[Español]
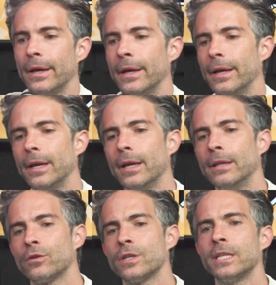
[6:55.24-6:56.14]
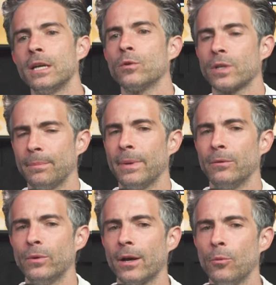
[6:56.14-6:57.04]
Eh, entonces dijimos que
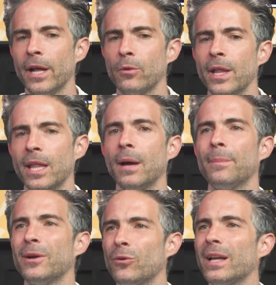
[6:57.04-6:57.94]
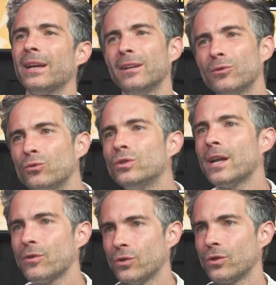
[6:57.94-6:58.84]
una comedia romántica, pero que, nos
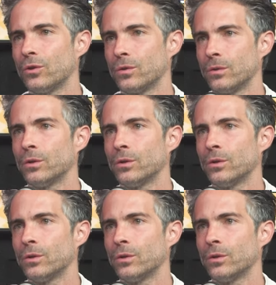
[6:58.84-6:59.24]
guste a nosotros.